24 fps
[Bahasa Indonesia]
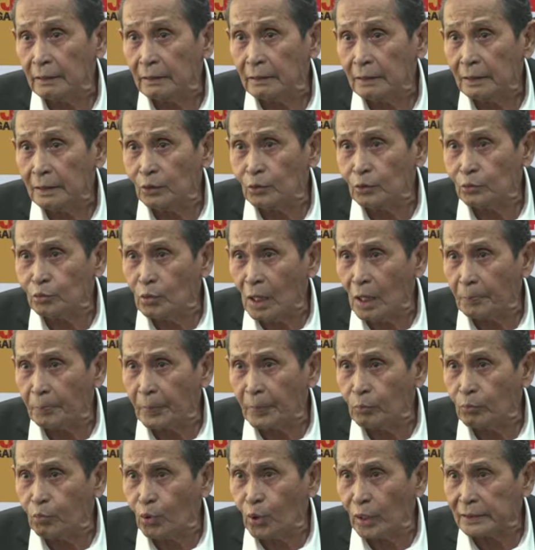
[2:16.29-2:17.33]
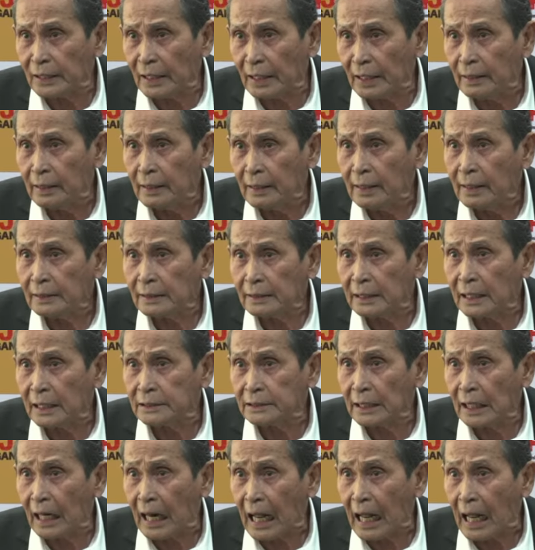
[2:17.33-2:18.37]
Itu sudah perbuatan
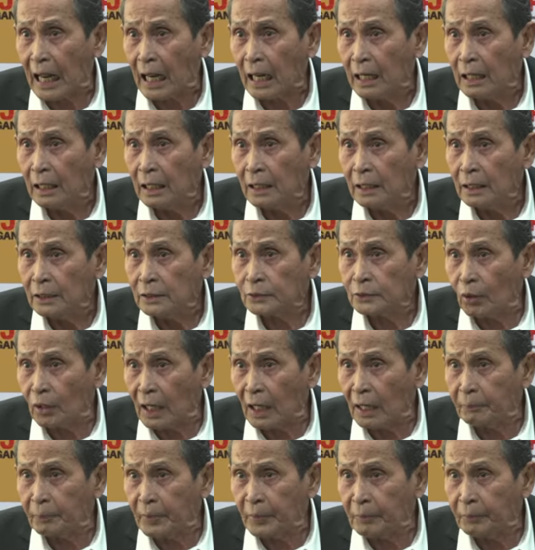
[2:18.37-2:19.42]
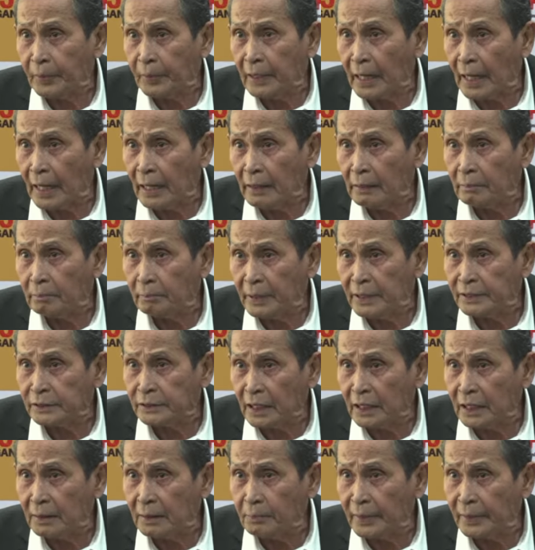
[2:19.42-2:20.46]
tercela. Seorang pimpinan bisa
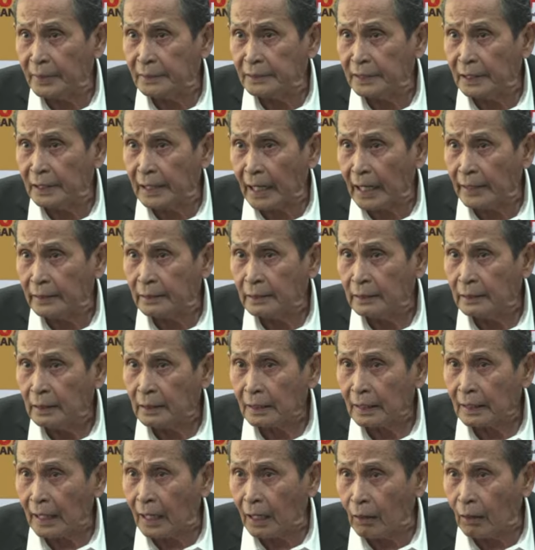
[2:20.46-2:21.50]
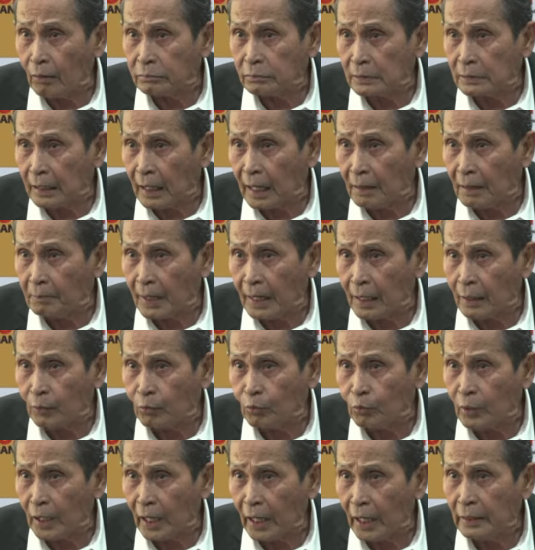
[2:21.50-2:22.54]
diberhentikan kalau telah
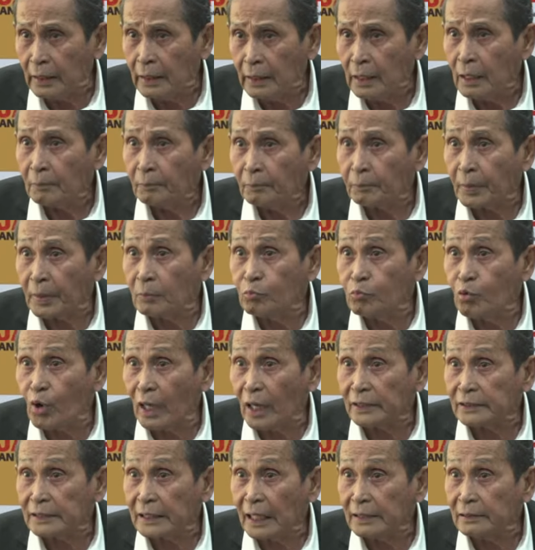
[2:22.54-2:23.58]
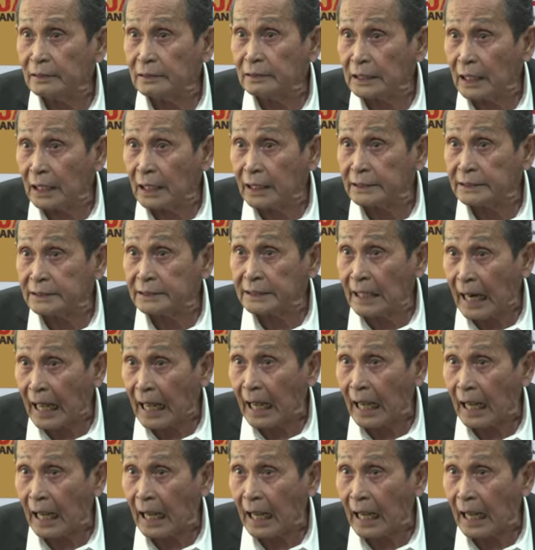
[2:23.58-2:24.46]
melakukan perbuatan tercela.